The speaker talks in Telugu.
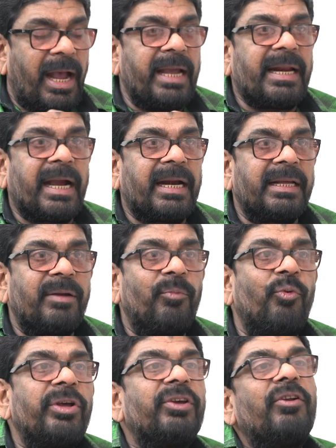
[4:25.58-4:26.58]
ఆయన అక్కడికి
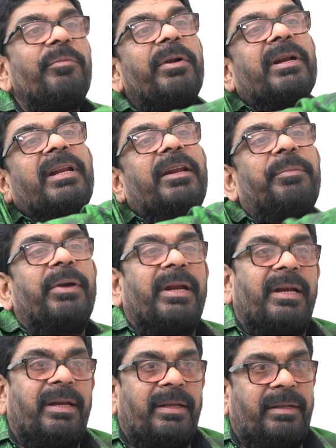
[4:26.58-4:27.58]
మూడు కిలోమీటర్లు
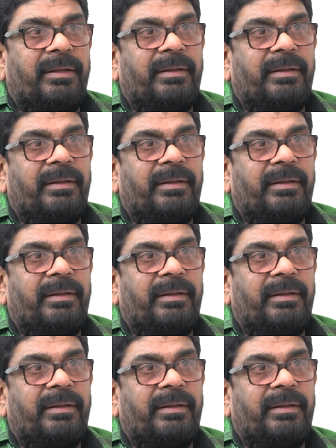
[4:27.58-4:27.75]
వెళ్ళిపోయారండి